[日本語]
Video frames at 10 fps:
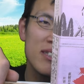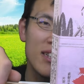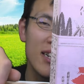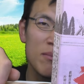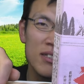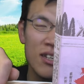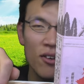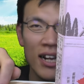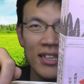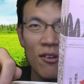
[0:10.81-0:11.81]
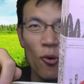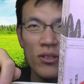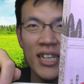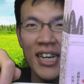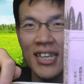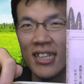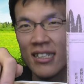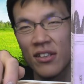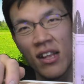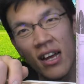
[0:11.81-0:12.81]
て書いてますけど買ったの大阪駅なんで
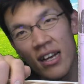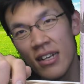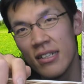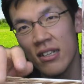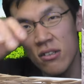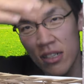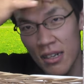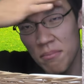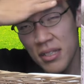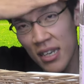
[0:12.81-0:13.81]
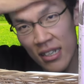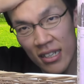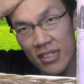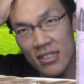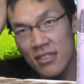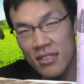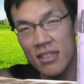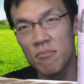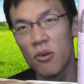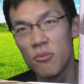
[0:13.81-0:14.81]
すなんか三重県っ
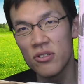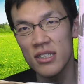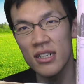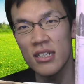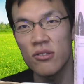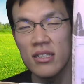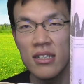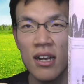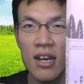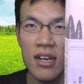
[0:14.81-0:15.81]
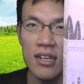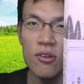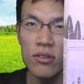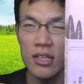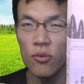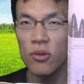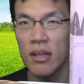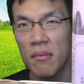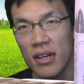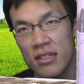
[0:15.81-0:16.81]
てもう文言によっていろんなところで
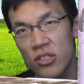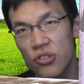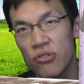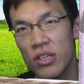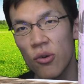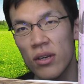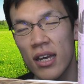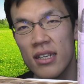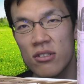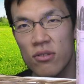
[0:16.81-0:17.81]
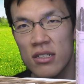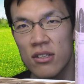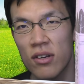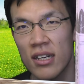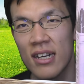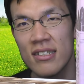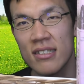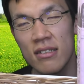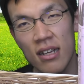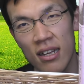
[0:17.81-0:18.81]
なんか中京県に属してるとか関
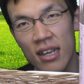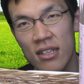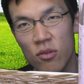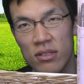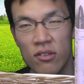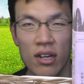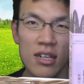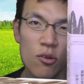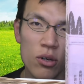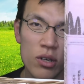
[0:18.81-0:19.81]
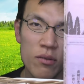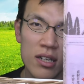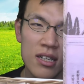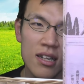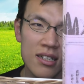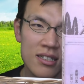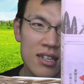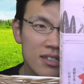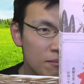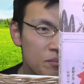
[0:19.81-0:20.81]
西圏に属してるとかいろいろ言われてたり
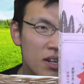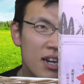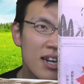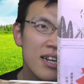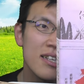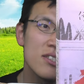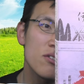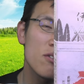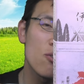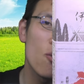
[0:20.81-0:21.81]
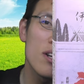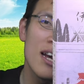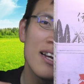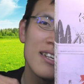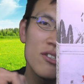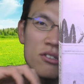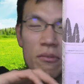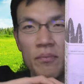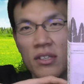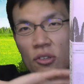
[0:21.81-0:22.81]
なんかちょっとどこにちょっと
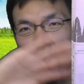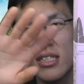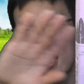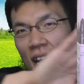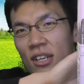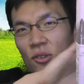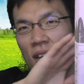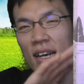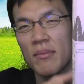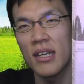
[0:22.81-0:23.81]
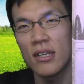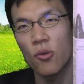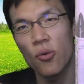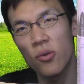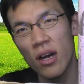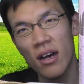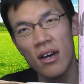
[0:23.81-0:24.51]
どっちに入るのかなみたいなところが